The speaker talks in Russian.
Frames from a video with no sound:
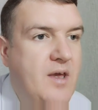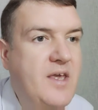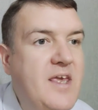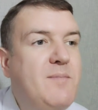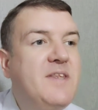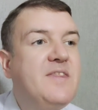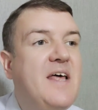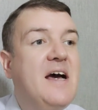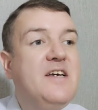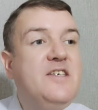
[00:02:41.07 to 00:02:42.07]

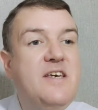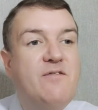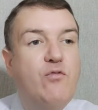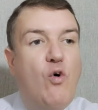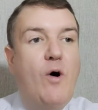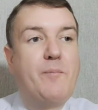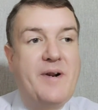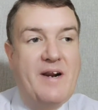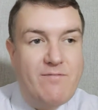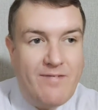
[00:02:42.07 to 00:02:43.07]
именно его
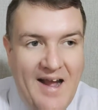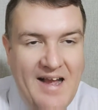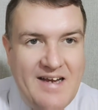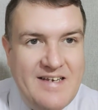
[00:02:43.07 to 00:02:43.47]
права